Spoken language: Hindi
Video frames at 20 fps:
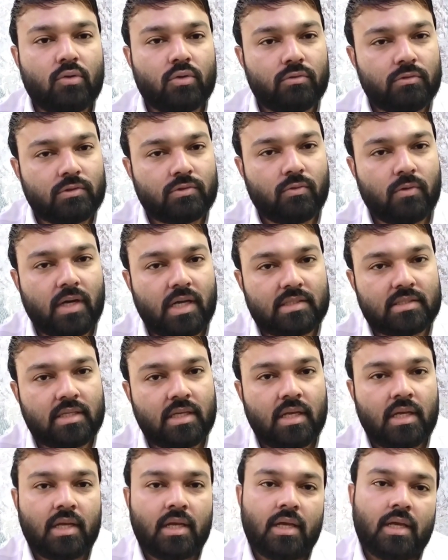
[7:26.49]
और
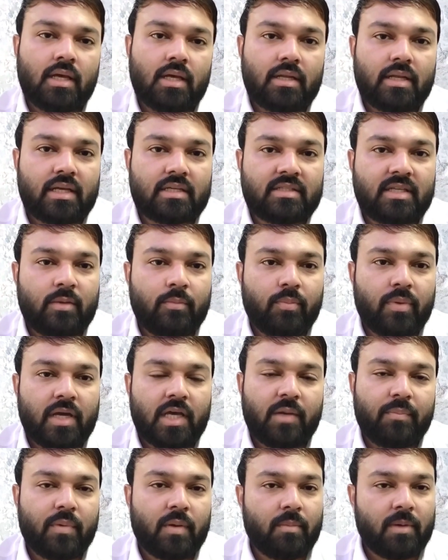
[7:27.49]
विश्वास रेक्स
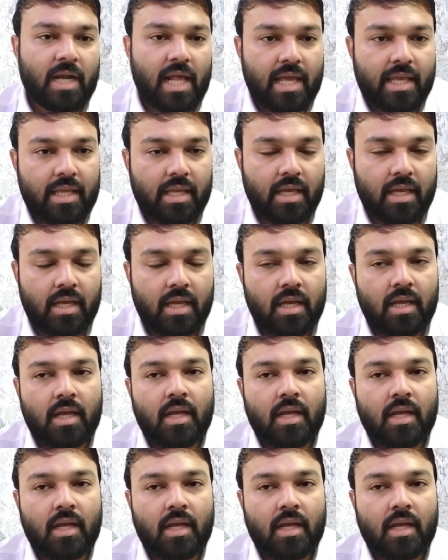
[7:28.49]
एम्पायर पे बढ़ाई है